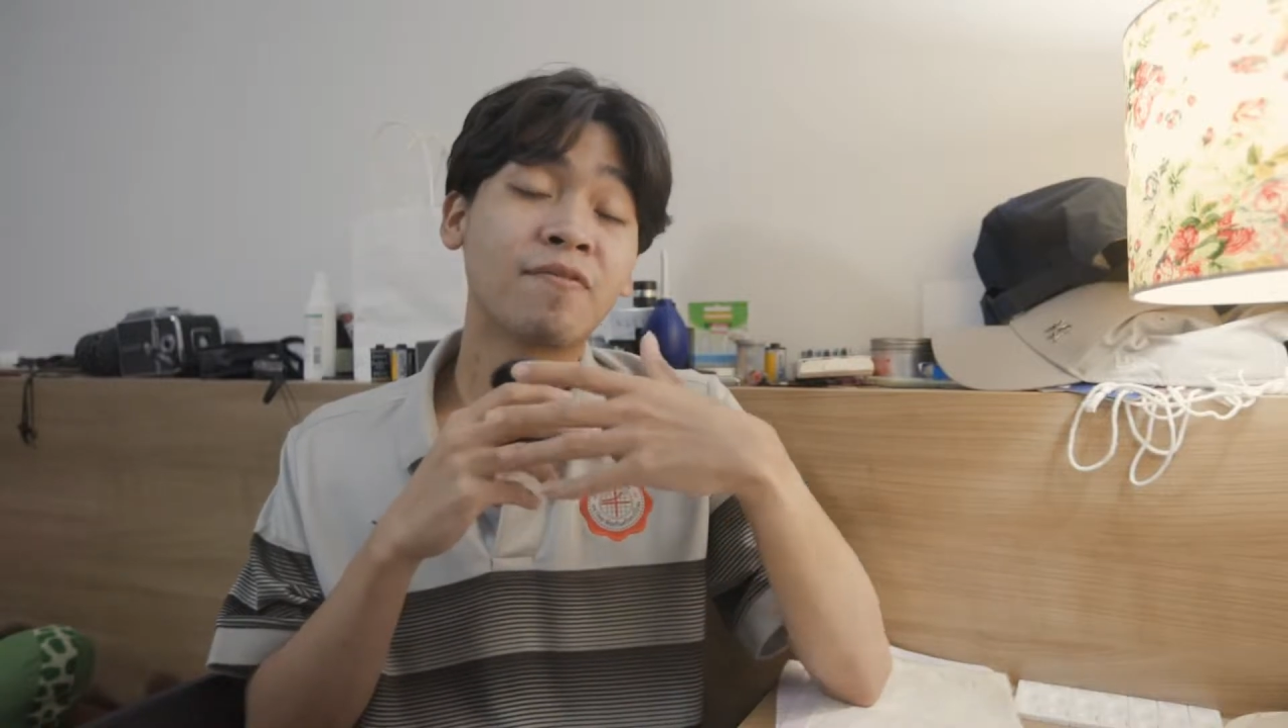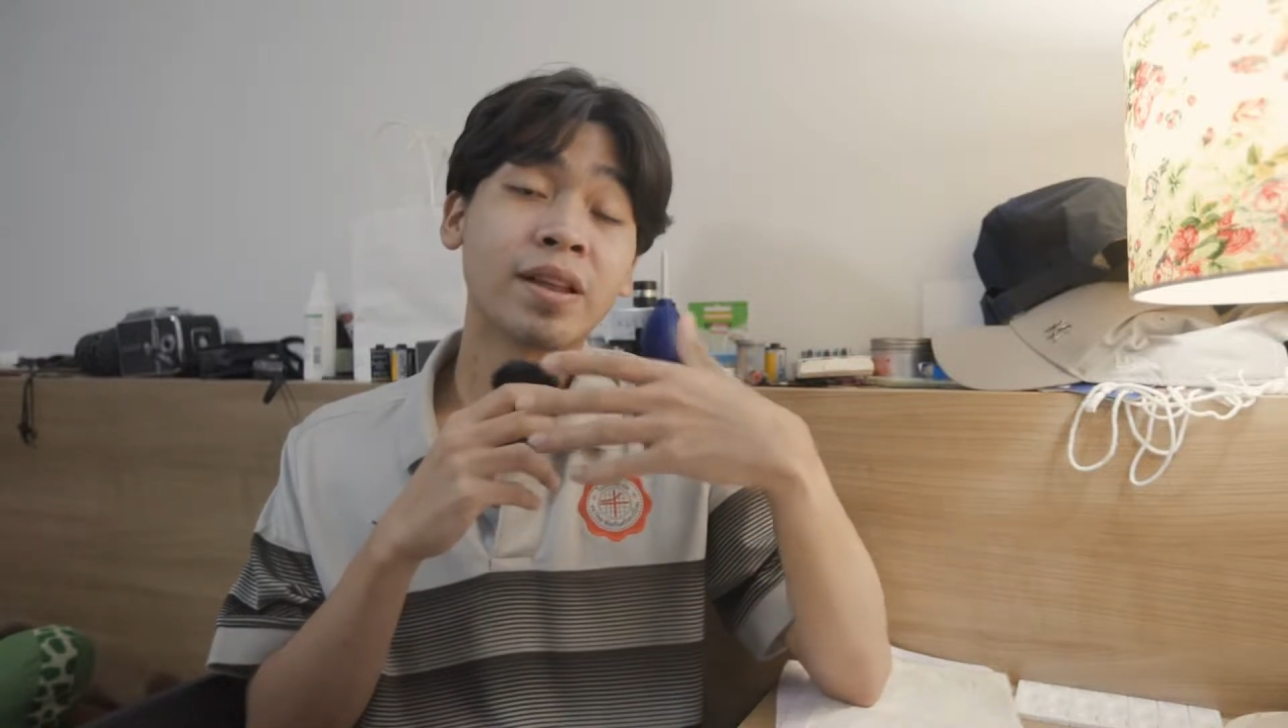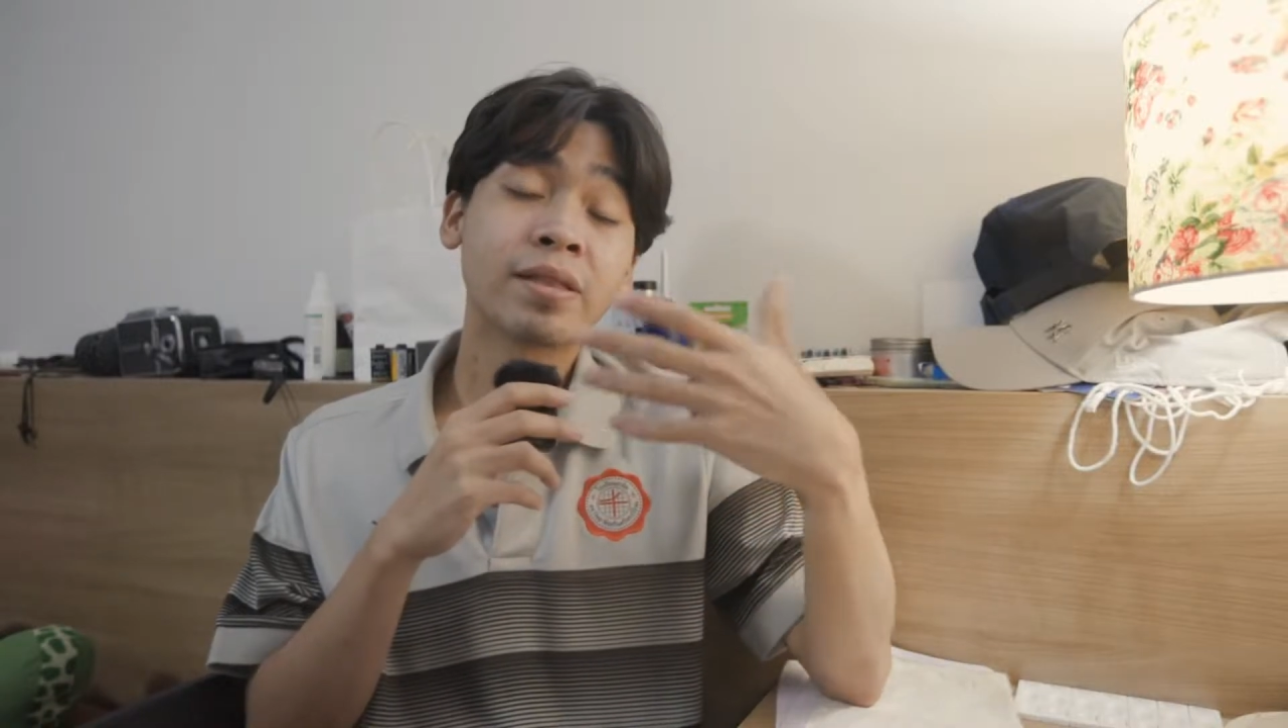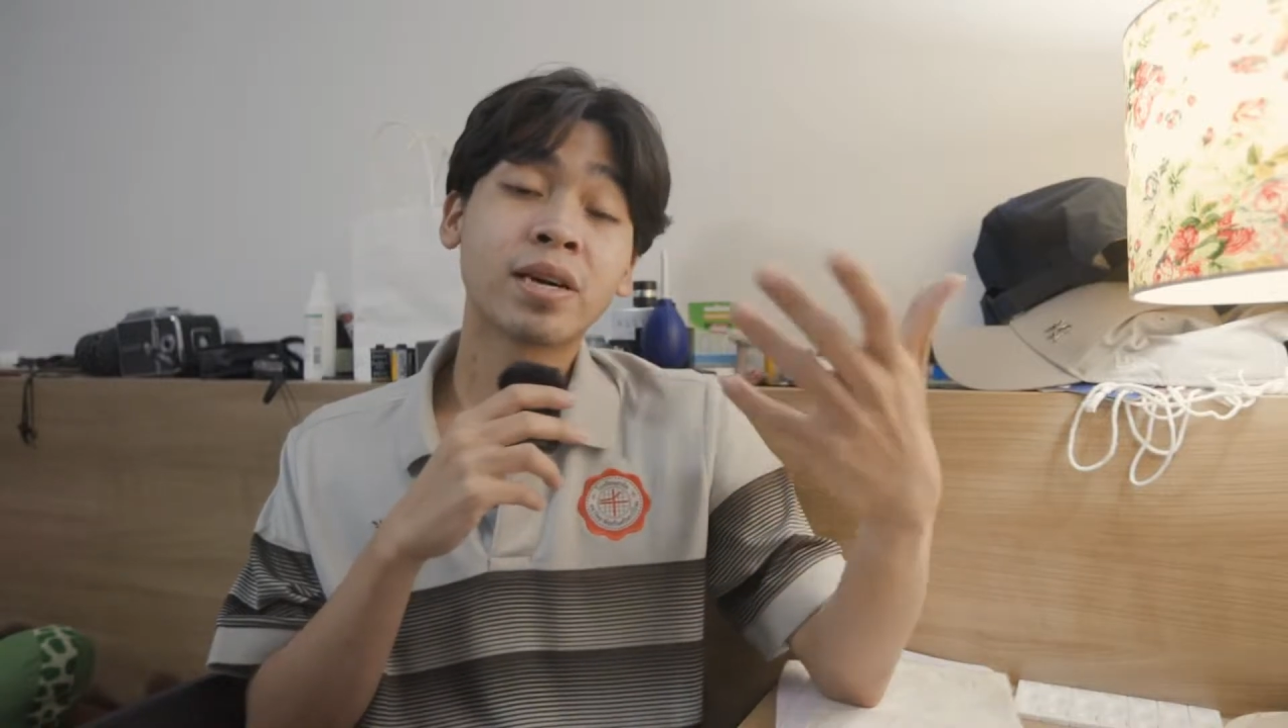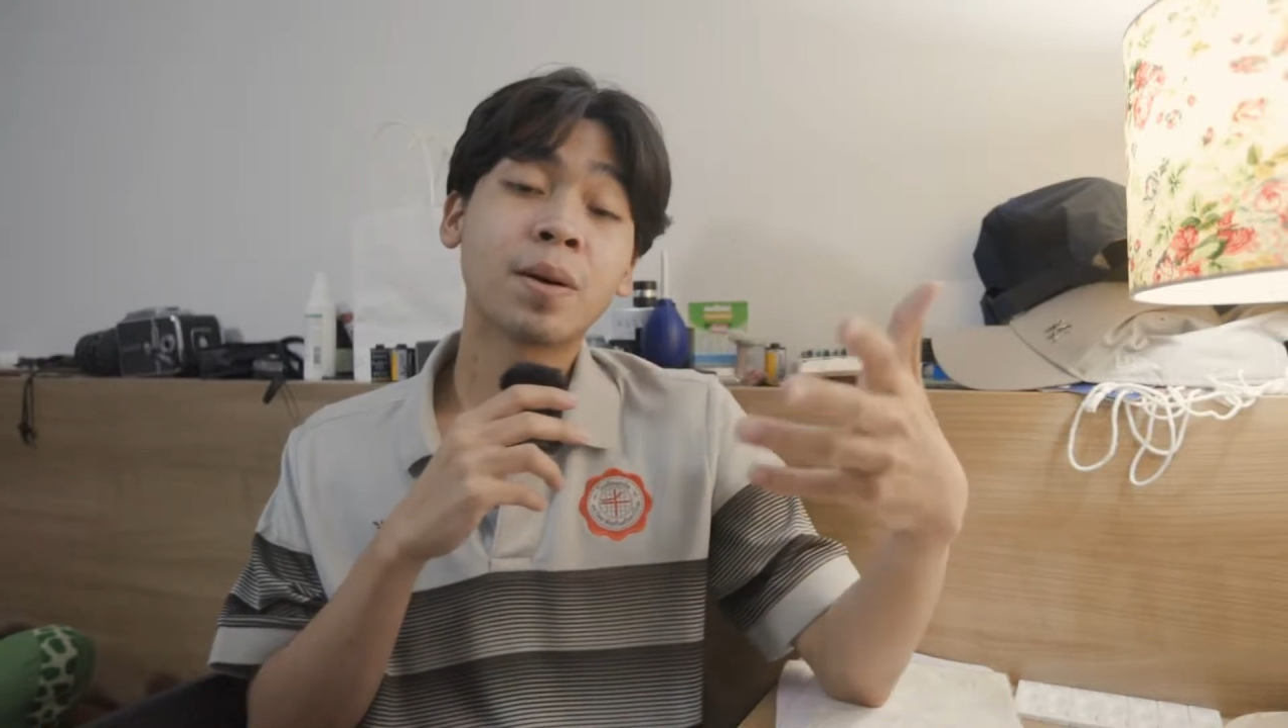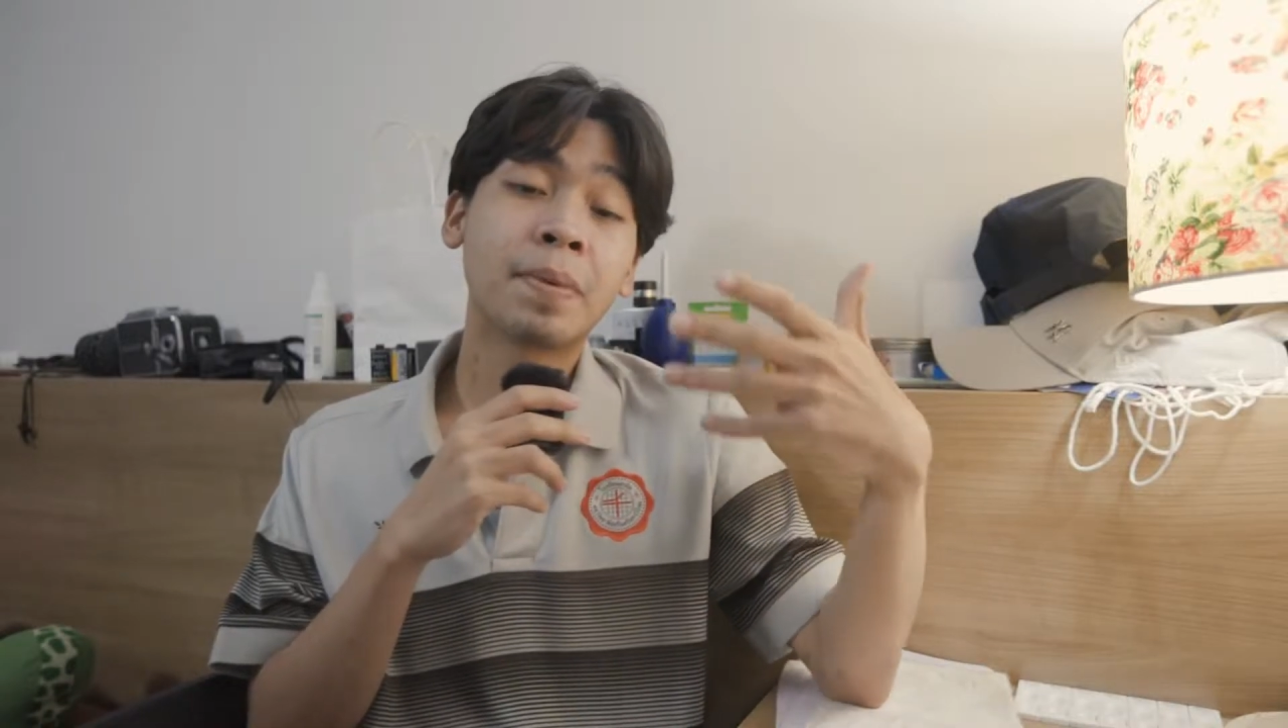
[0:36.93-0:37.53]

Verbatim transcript: physical